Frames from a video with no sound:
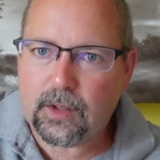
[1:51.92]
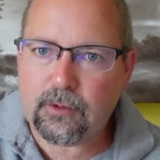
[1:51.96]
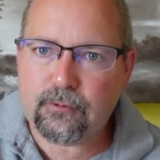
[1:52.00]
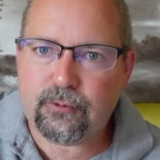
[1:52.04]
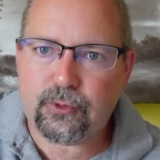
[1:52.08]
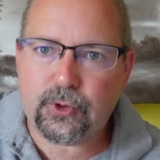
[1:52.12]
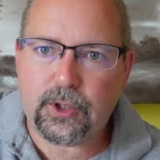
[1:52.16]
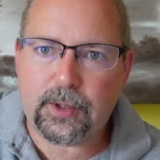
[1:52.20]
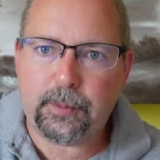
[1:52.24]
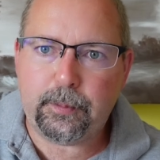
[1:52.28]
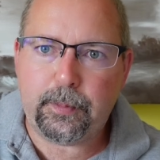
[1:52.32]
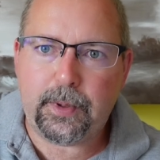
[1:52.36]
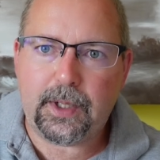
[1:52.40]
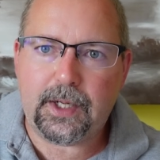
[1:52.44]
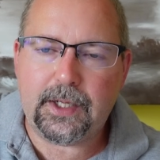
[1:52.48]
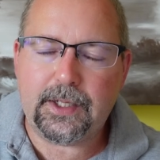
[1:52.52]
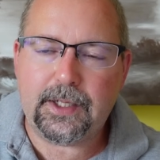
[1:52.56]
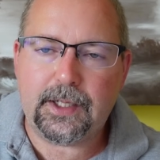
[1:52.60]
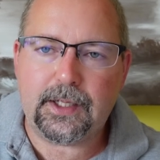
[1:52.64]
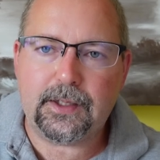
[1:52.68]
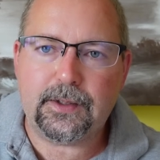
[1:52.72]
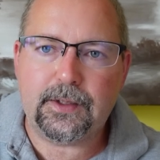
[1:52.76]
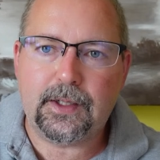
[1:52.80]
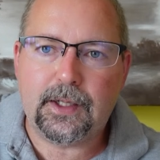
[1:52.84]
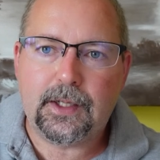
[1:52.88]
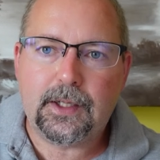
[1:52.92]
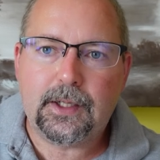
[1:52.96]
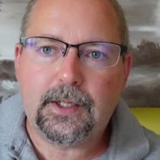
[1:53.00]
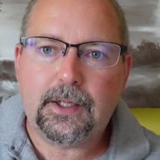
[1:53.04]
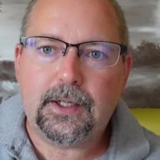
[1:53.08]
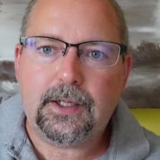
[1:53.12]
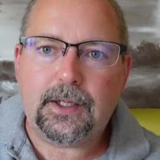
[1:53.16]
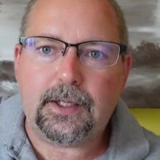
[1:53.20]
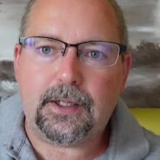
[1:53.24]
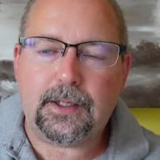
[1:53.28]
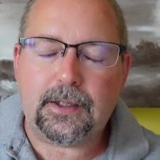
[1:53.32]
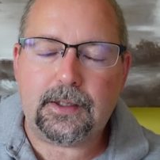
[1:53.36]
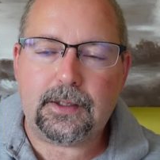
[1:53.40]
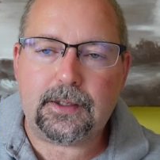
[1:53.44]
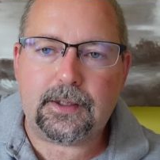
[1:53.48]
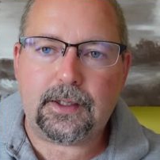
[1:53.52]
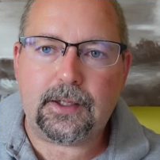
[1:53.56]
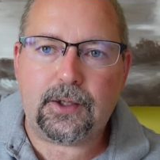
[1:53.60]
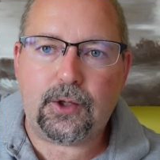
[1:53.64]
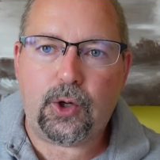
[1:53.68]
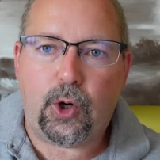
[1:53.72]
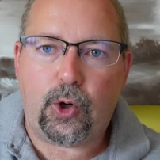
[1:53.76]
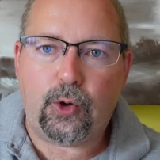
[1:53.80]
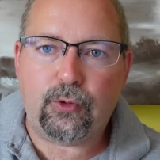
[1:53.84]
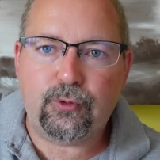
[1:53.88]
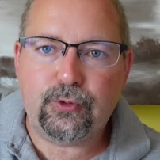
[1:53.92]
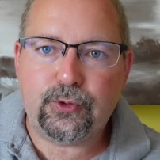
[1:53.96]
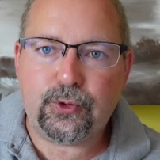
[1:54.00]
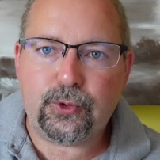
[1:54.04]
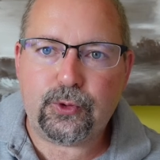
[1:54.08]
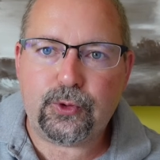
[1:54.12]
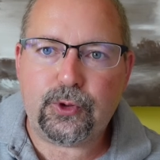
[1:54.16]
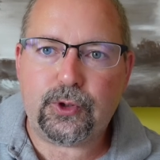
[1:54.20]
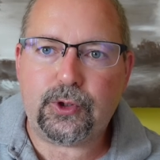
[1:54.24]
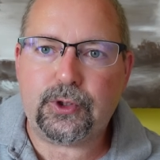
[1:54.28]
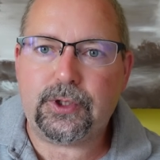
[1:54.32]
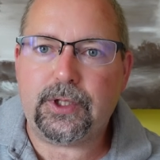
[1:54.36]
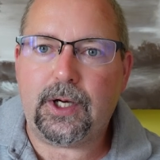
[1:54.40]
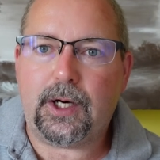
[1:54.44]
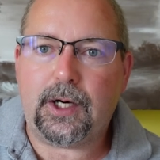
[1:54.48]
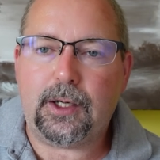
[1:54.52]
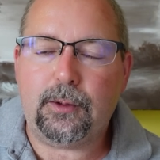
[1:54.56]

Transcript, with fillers: vor ein paar Jahren äh, gekauft und auch da